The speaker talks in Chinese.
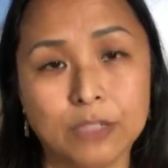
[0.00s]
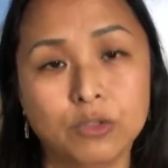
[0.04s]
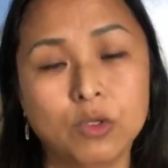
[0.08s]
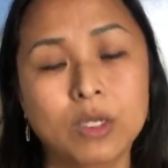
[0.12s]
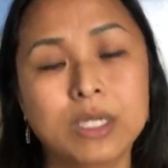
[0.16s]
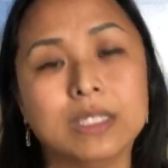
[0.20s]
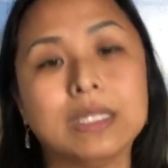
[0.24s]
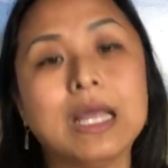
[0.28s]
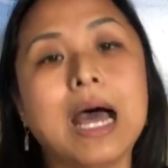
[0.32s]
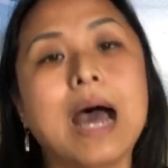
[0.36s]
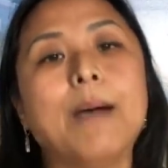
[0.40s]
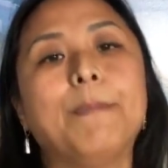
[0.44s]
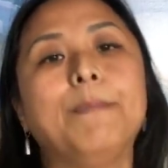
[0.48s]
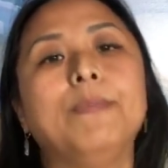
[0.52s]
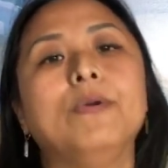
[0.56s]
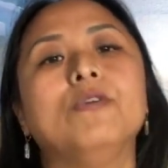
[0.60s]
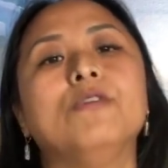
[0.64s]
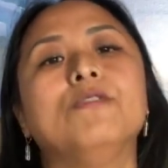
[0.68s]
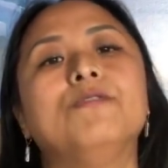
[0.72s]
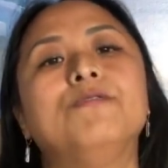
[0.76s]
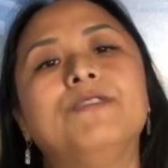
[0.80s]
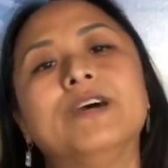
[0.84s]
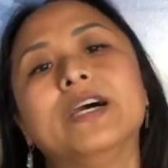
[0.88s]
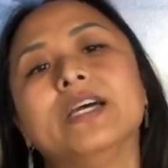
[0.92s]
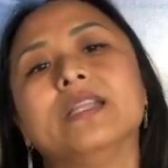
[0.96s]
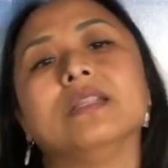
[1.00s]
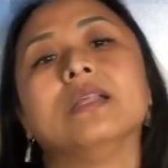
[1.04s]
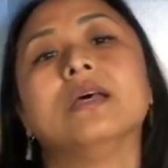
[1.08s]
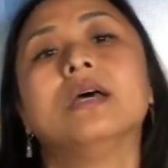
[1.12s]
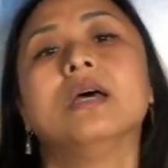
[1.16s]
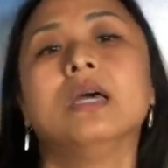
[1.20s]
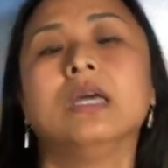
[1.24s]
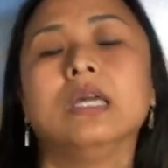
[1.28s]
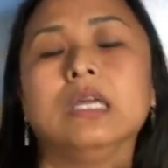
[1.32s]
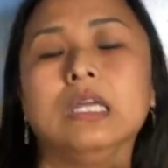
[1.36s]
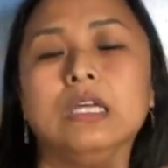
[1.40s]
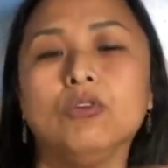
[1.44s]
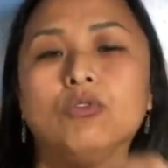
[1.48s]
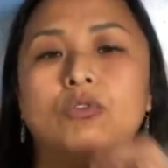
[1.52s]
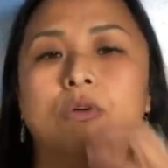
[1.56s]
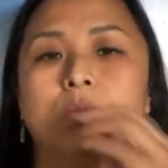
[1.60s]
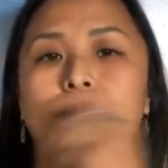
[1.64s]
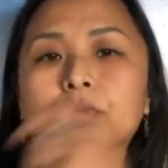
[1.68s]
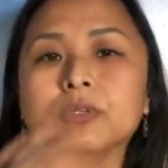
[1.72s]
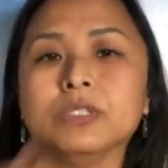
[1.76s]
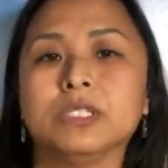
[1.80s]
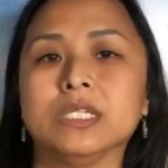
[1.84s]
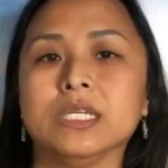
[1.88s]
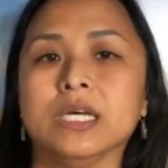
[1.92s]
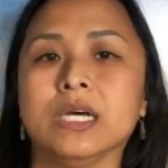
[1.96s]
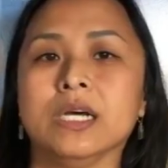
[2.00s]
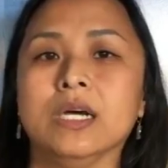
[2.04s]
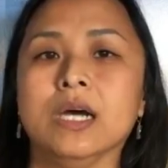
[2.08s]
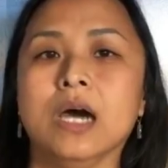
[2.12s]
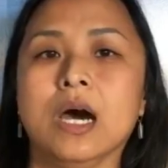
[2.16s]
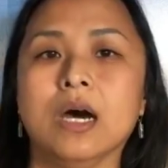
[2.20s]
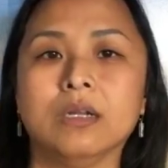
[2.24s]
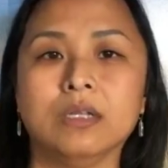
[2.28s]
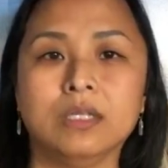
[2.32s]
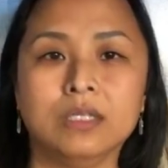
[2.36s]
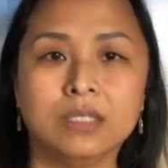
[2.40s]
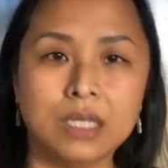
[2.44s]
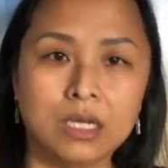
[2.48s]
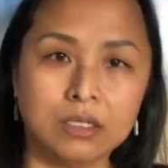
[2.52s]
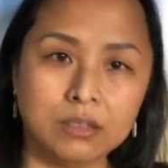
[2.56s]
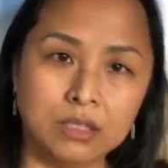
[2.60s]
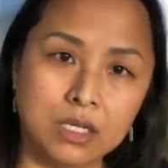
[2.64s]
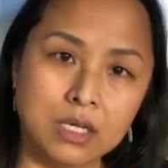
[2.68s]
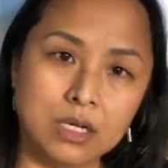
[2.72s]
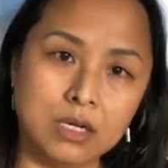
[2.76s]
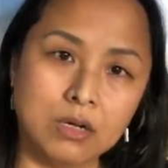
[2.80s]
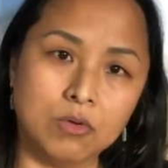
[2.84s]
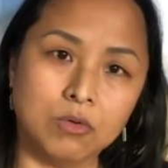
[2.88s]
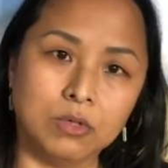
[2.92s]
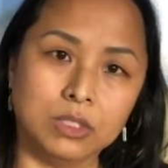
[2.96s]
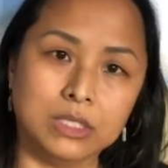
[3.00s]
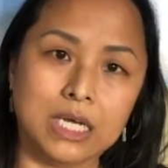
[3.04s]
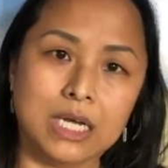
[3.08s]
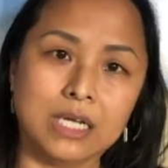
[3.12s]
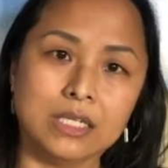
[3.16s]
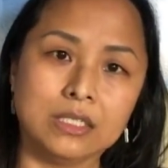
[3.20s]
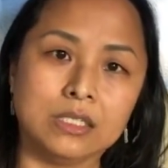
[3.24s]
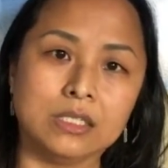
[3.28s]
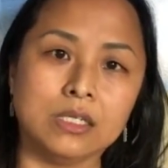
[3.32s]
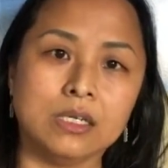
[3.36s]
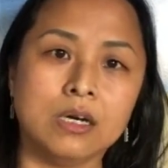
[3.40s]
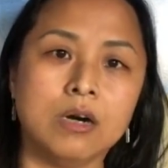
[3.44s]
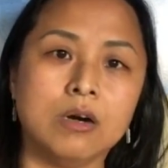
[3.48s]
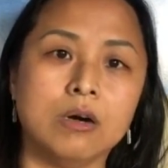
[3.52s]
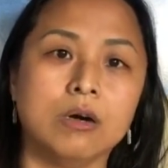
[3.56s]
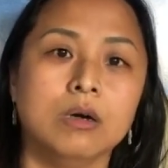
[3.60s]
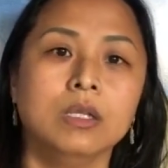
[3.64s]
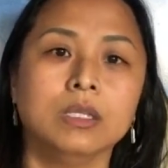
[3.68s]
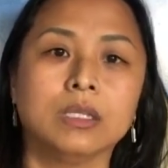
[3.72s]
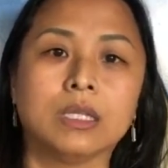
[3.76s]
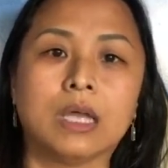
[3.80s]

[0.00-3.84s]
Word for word: 所以大部分英文不是很好人到第二个国家的时候，